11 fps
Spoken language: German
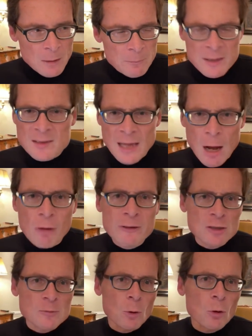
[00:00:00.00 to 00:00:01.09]
Mir ist auch
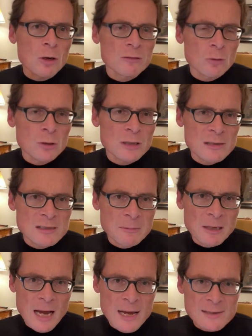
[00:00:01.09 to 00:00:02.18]
widersprochen worden aus dem
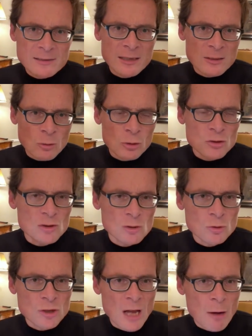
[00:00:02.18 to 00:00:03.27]
Kreis der deutschen
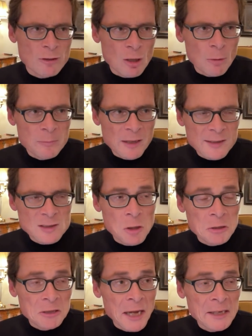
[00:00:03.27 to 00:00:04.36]
Zuschauer, die haben mir
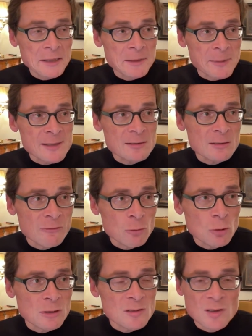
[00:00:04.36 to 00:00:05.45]
gesagt, nein, eine besser
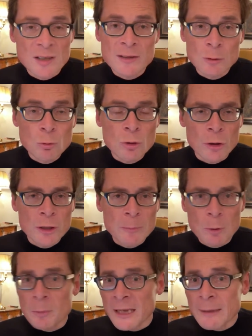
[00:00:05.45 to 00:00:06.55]
geführte CDU könne
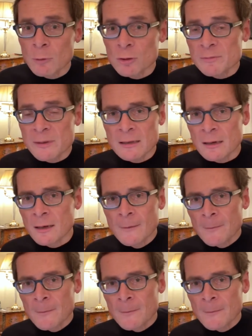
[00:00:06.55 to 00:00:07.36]
problemlos wieder